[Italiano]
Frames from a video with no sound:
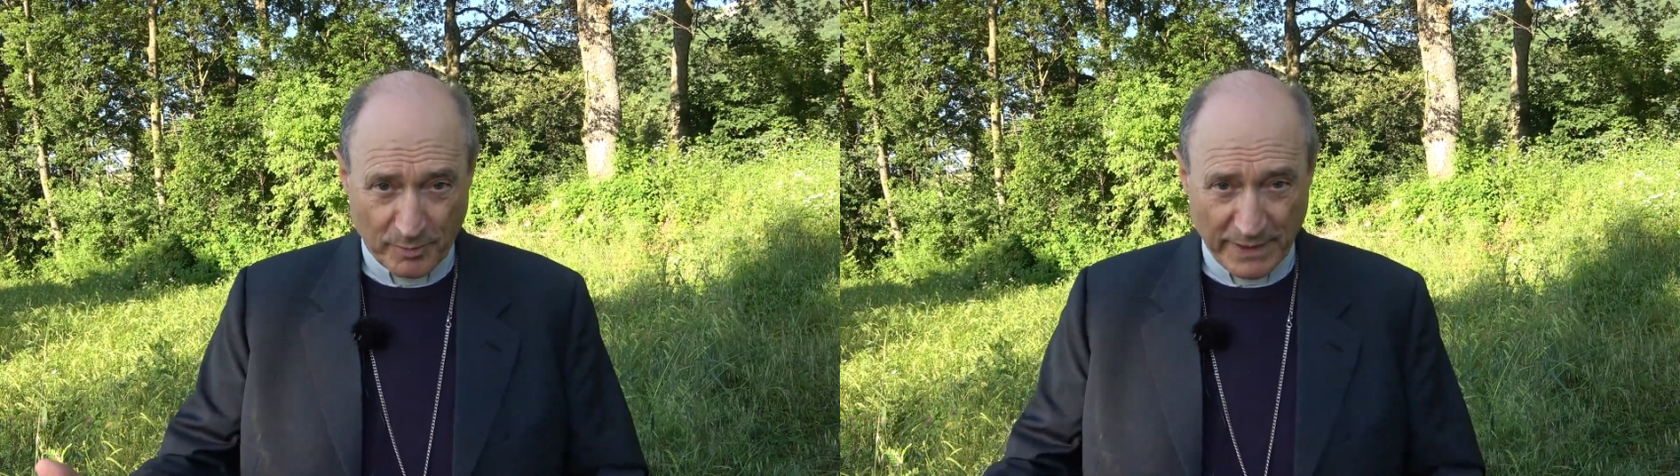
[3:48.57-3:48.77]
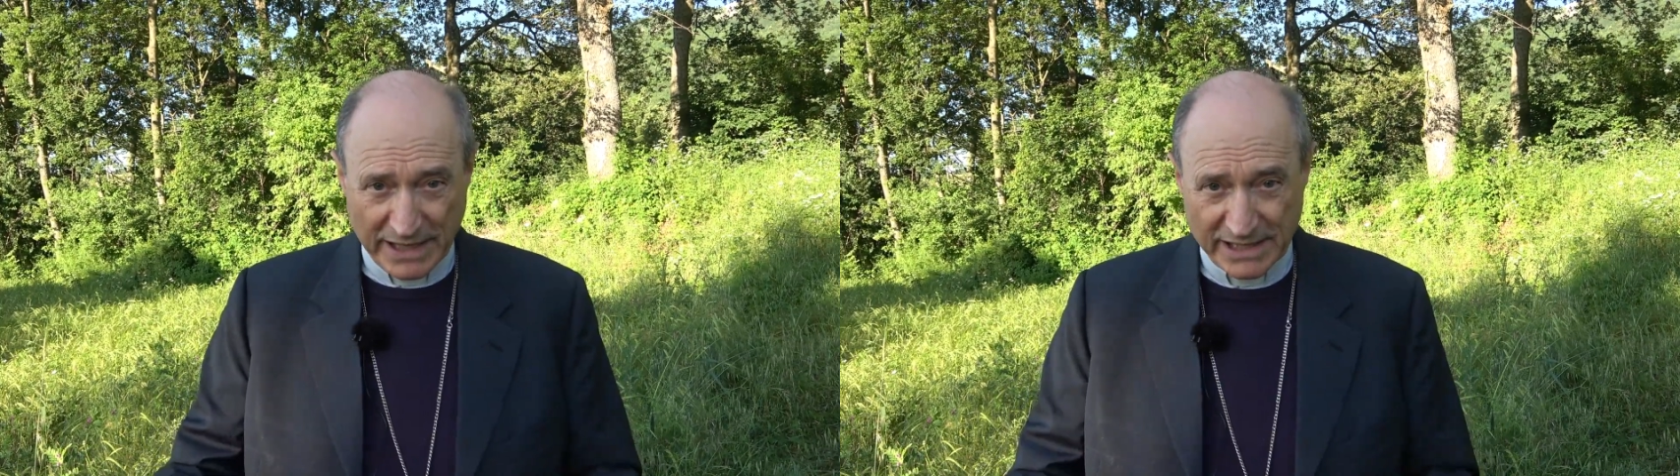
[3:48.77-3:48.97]

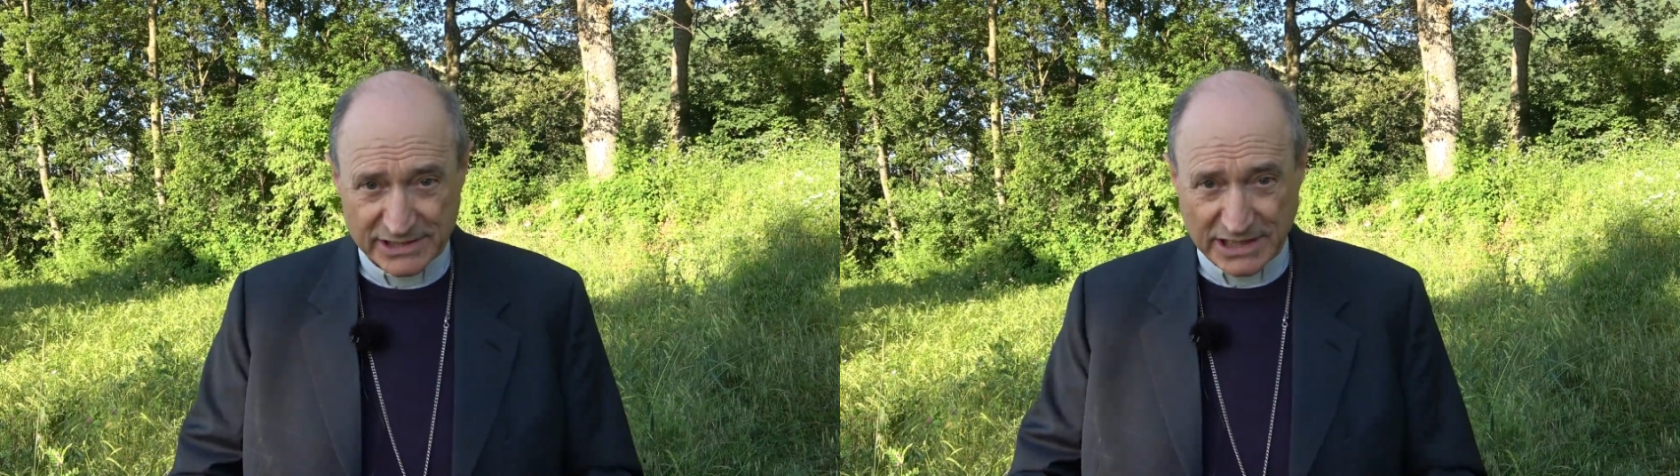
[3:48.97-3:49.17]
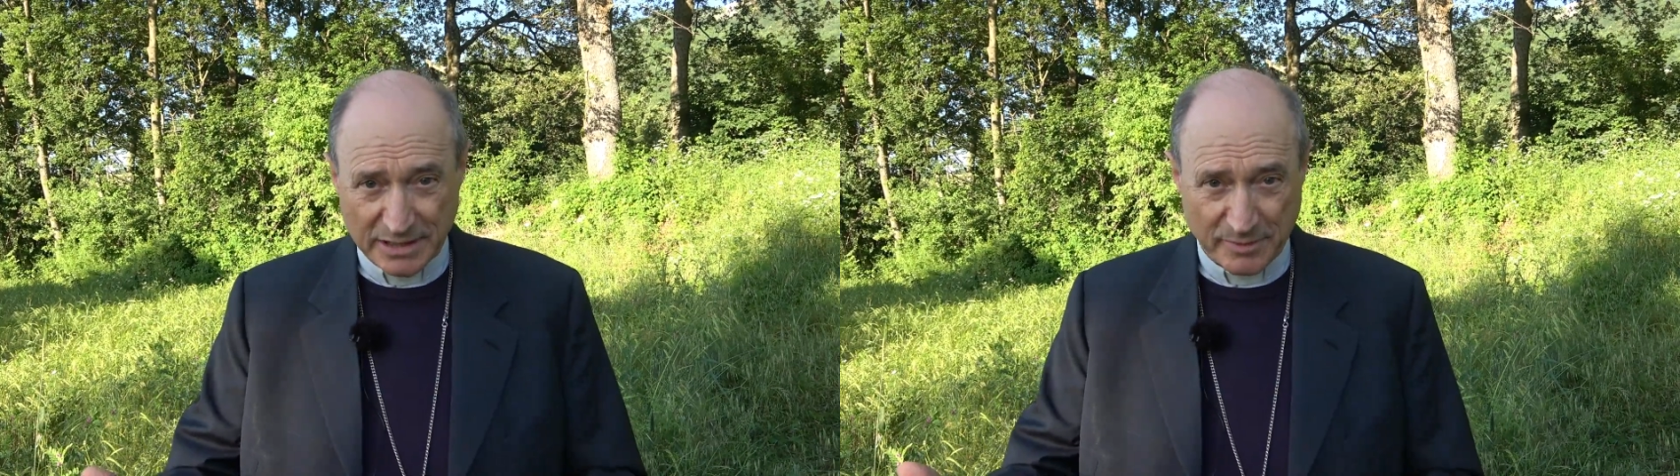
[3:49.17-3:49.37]

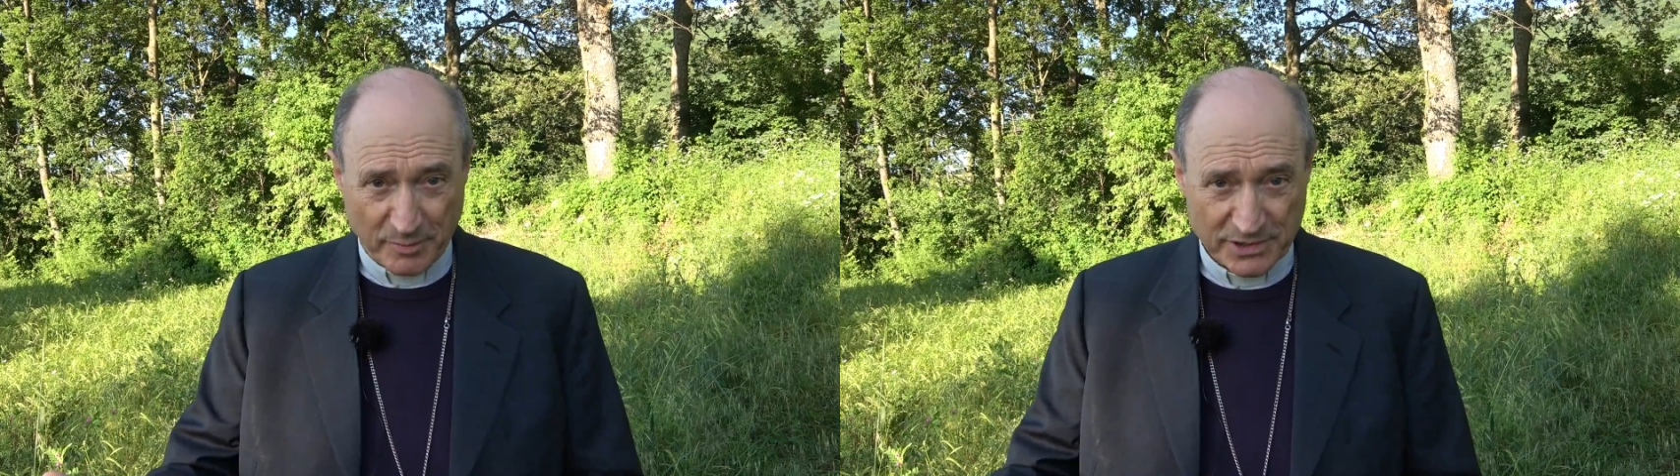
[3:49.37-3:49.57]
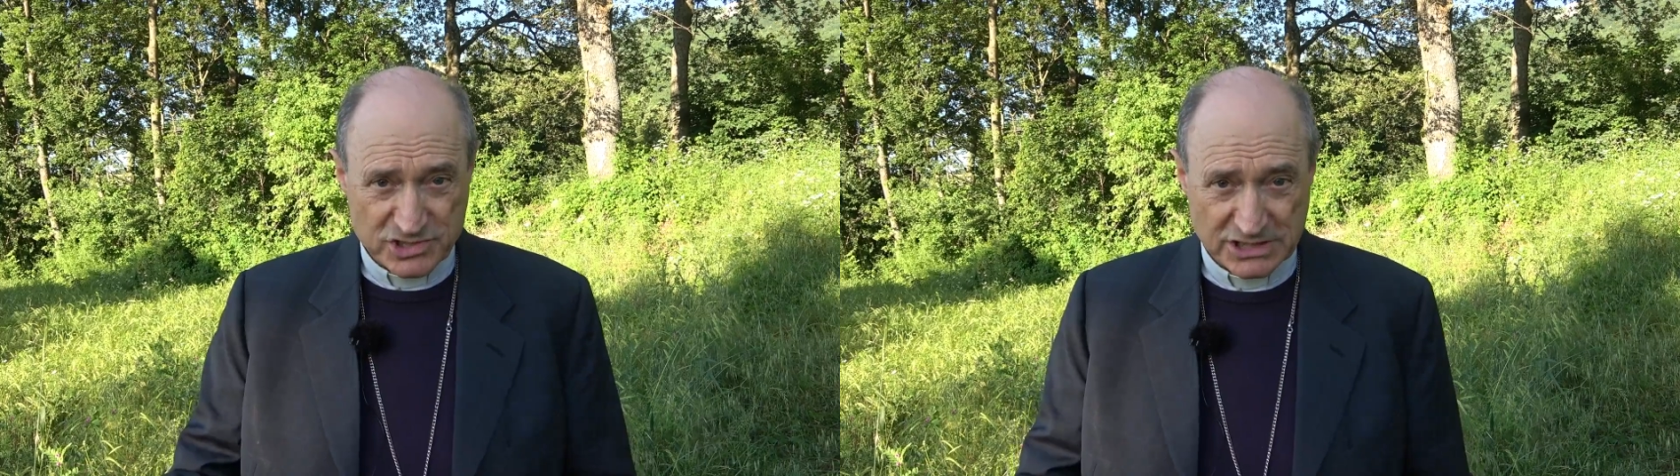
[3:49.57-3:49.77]
paese, alla
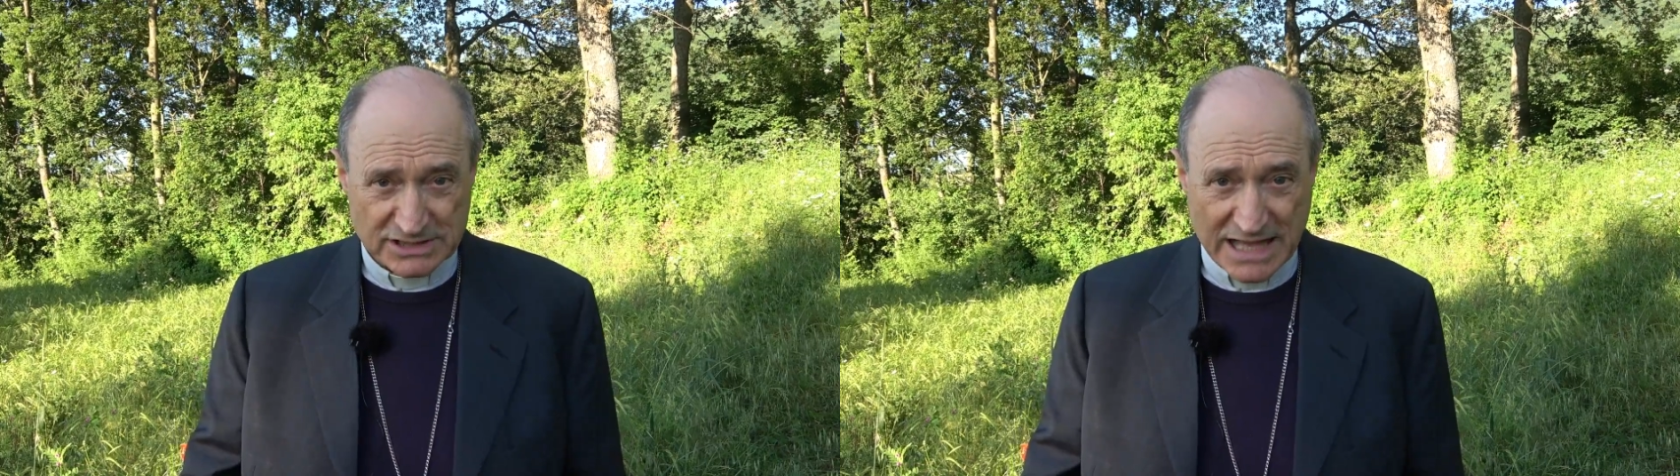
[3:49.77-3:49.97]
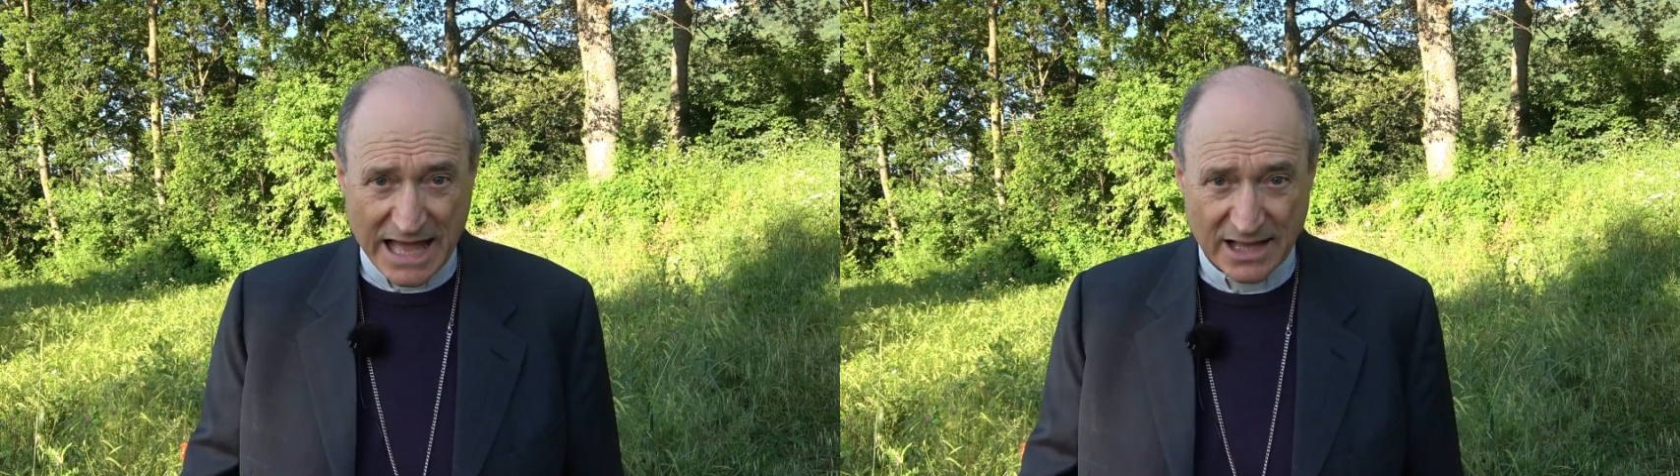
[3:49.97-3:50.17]
propria
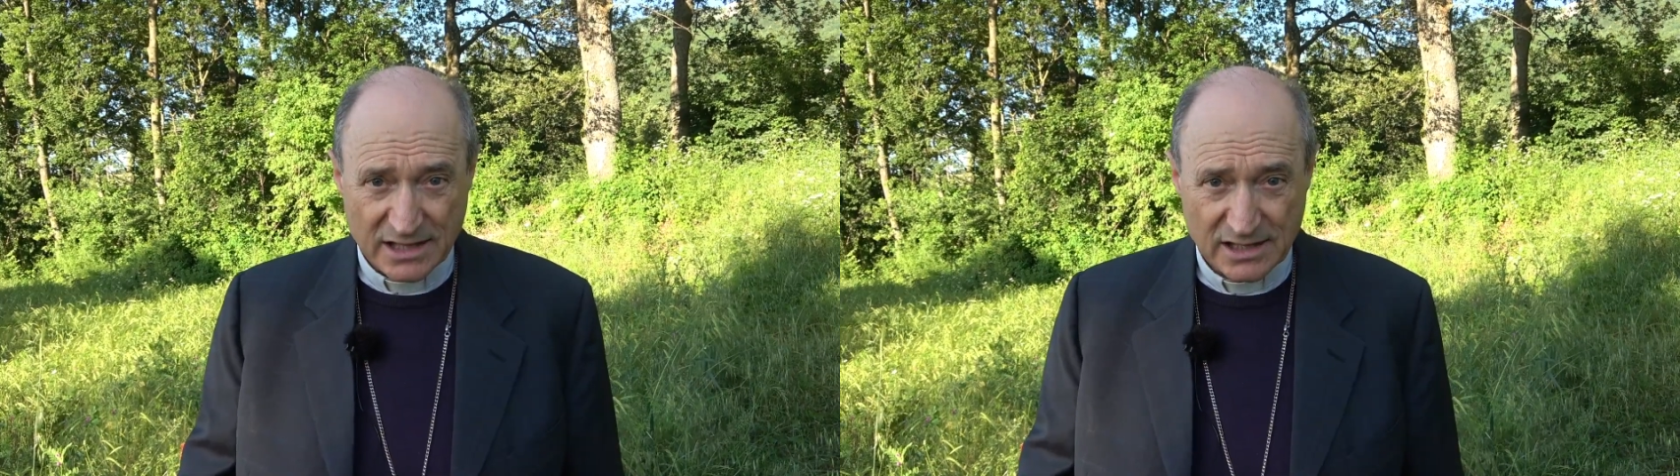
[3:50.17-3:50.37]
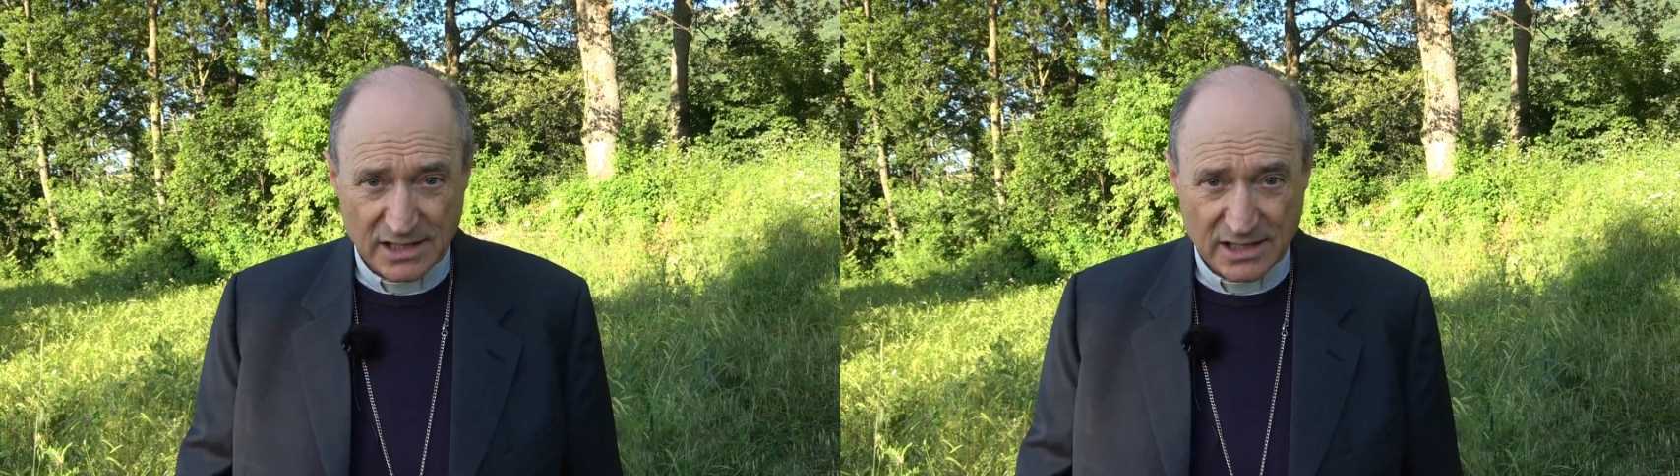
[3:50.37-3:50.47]
città.